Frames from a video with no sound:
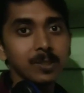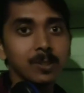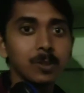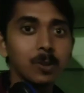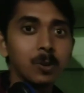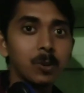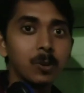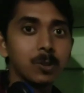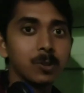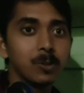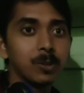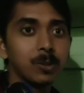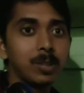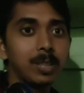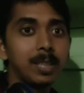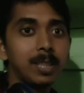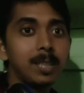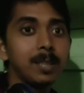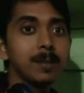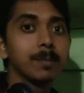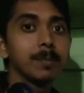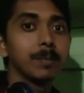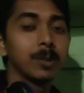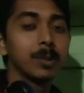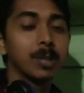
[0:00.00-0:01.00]
তো যদি
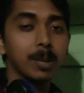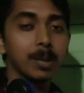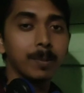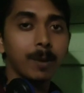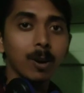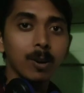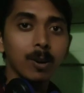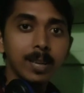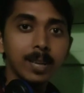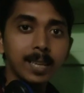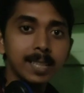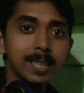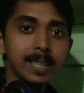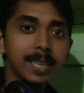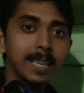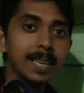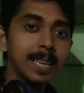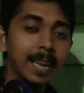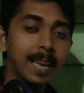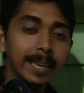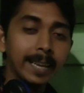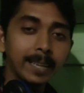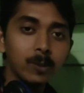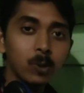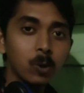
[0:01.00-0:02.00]
ভিডিওটা ভালো লাগে থাকে
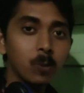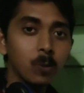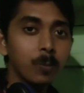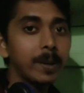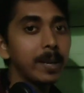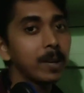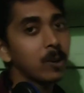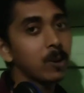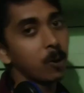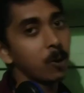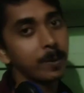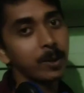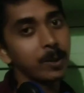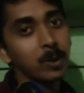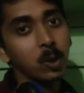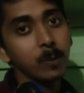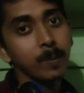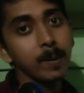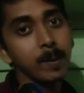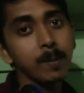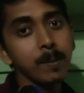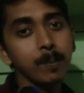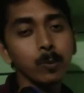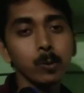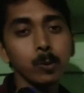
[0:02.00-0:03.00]
লাইক করবে কমেন্ট
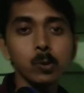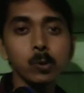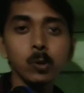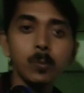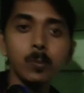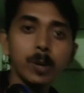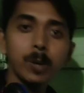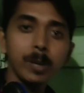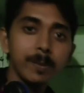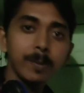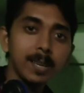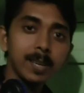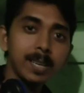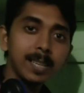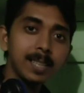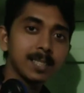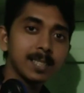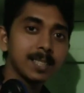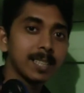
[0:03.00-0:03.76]
করবে এবং প্রচুর পরিমাণে